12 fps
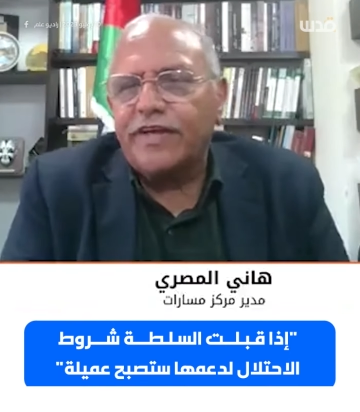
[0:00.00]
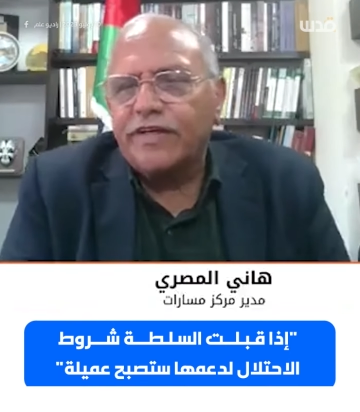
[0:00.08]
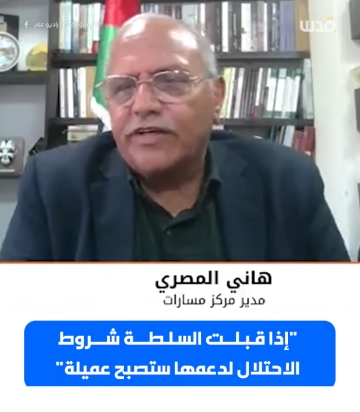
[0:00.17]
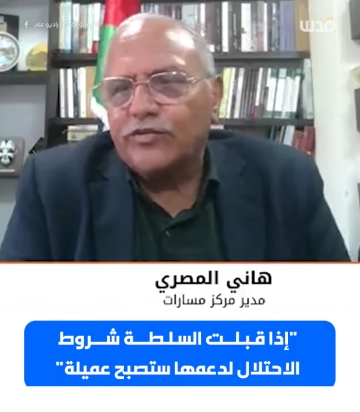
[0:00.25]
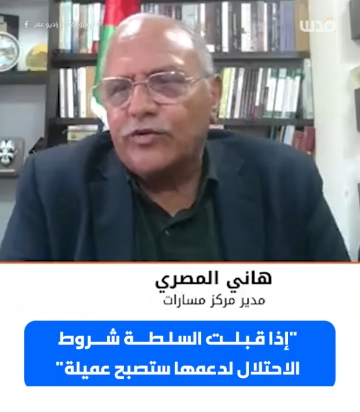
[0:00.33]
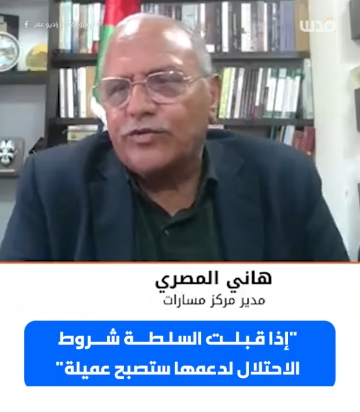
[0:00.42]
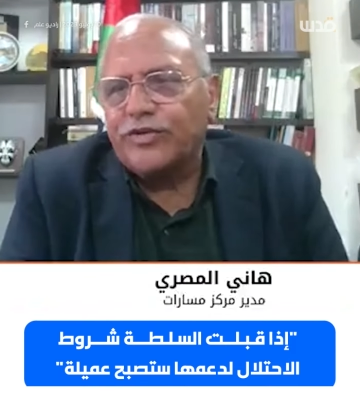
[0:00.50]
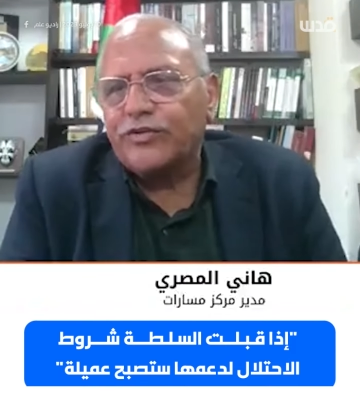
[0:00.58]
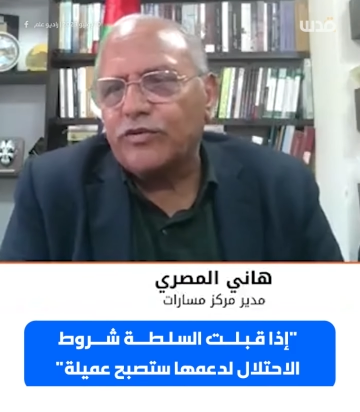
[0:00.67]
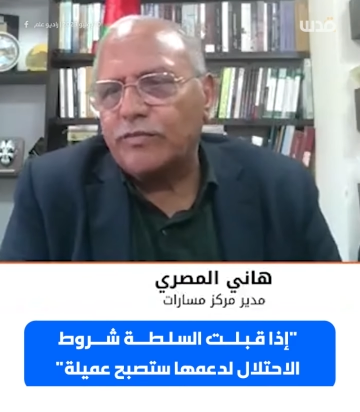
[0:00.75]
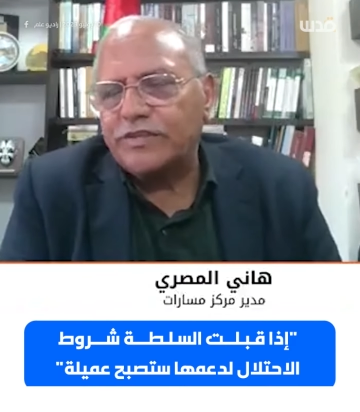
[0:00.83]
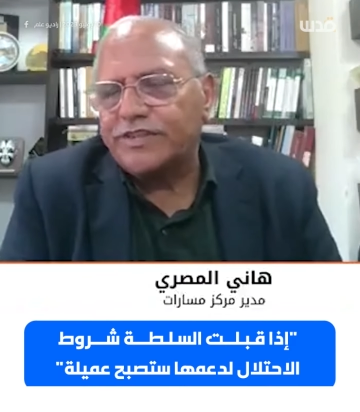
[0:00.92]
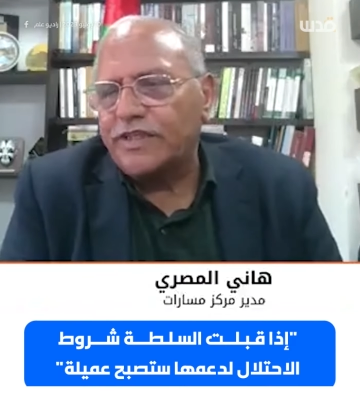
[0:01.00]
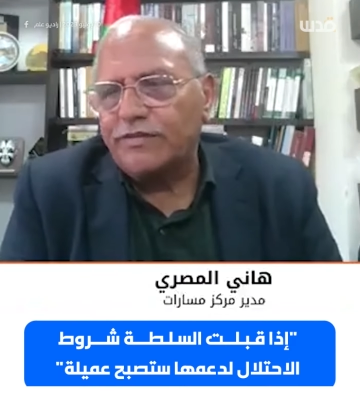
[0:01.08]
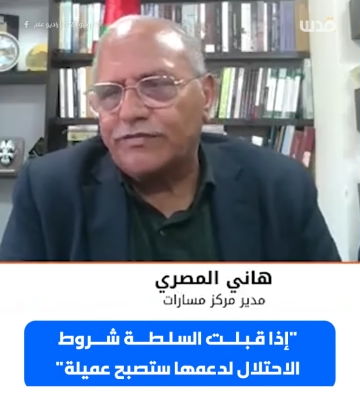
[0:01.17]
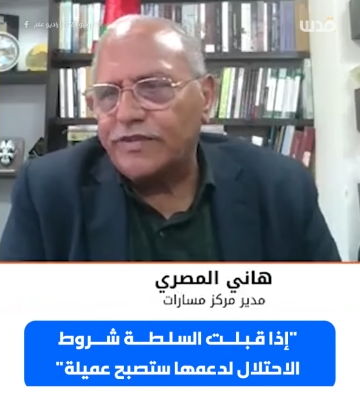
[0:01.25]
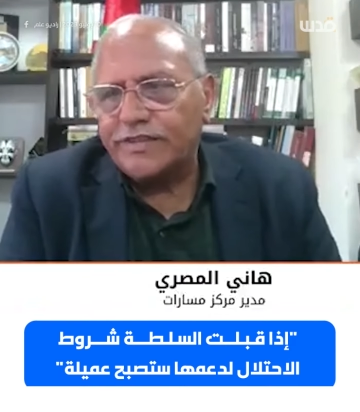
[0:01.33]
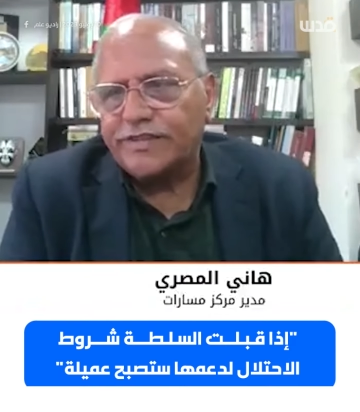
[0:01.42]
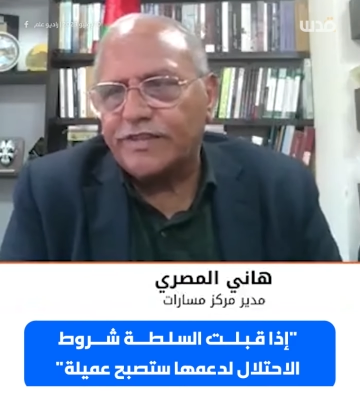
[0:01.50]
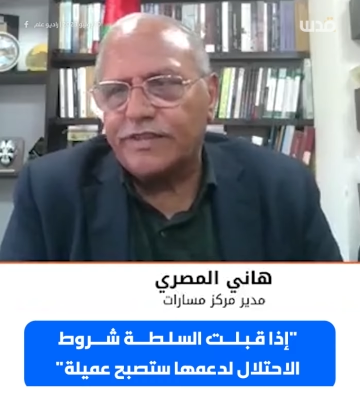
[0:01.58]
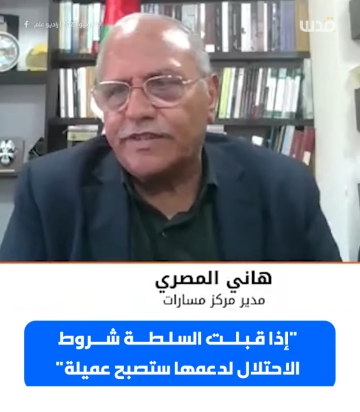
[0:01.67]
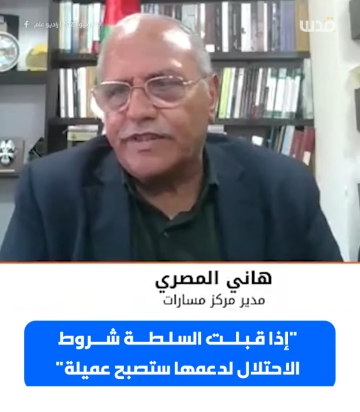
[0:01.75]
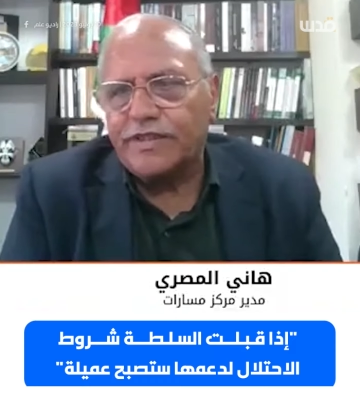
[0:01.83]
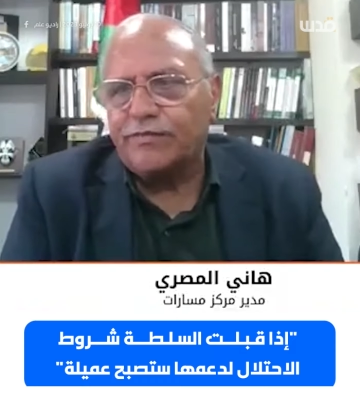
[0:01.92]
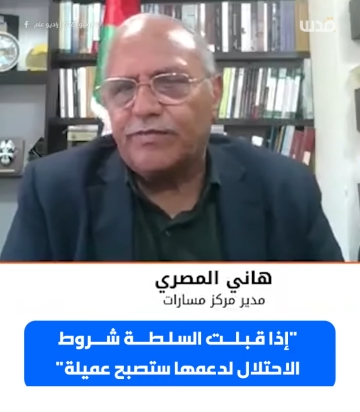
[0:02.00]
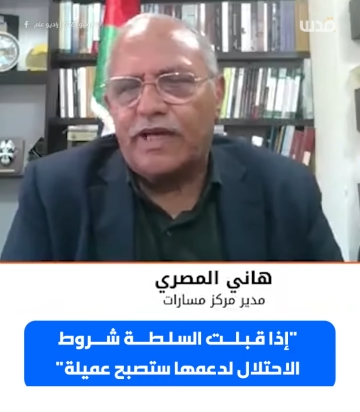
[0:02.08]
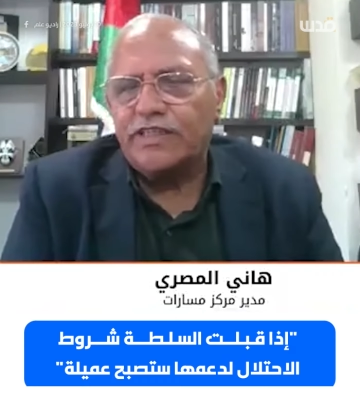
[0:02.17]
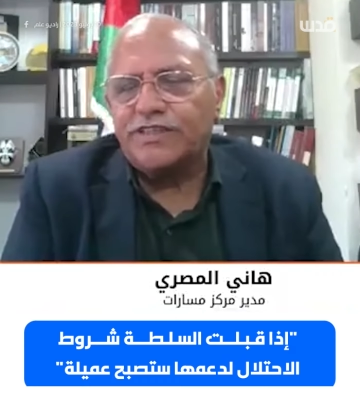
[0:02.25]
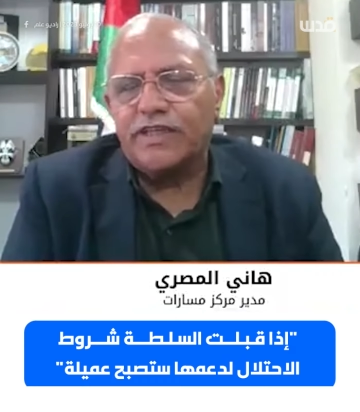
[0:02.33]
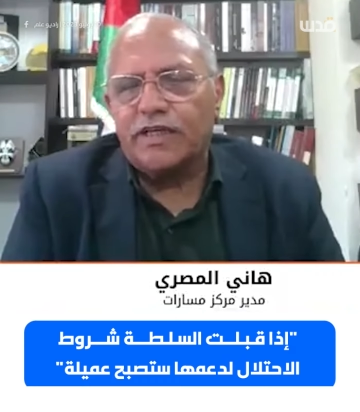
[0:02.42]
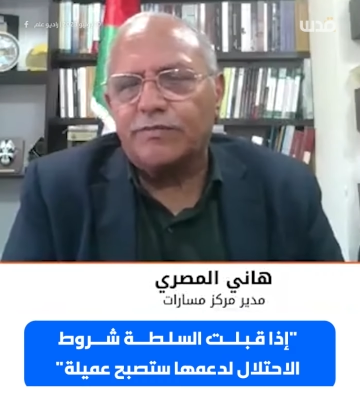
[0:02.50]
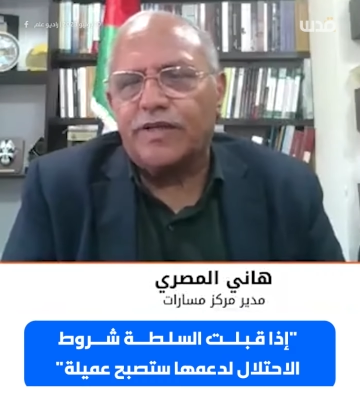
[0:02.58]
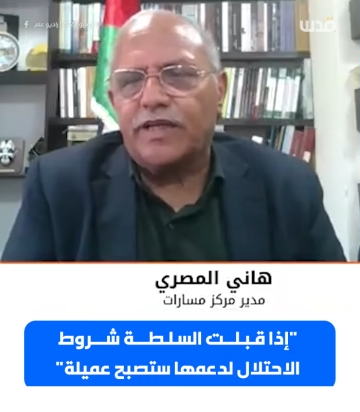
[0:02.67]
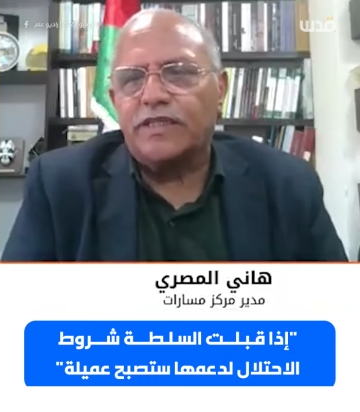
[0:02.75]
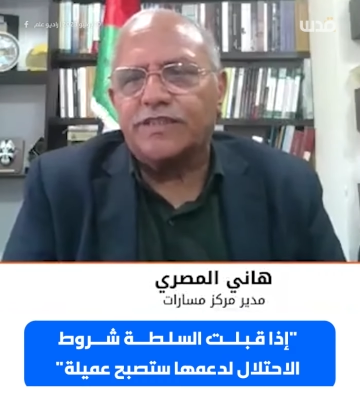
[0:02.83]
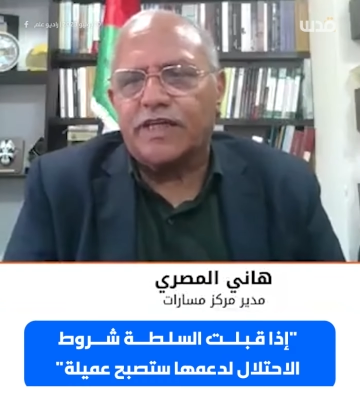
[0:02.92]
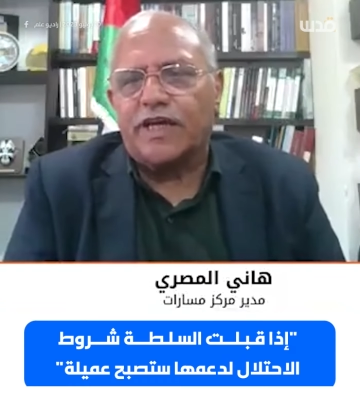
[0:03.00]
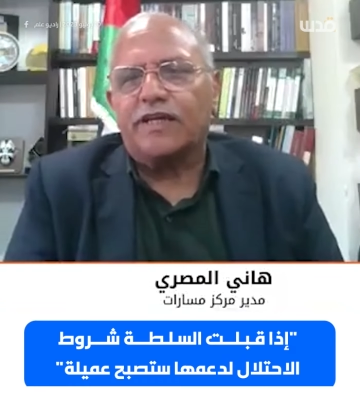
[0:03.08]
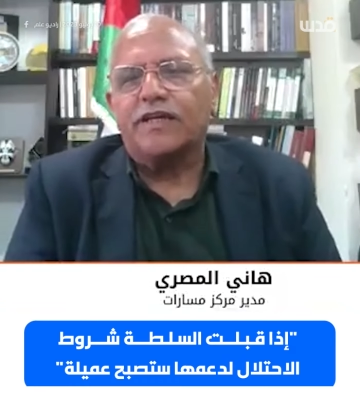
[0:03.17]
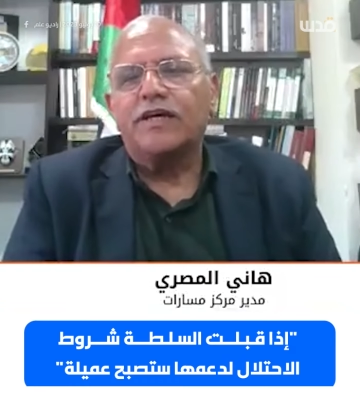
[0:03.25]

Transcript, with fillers: كسلطه تمثل الفلسطينيين باي شكل من الاشكال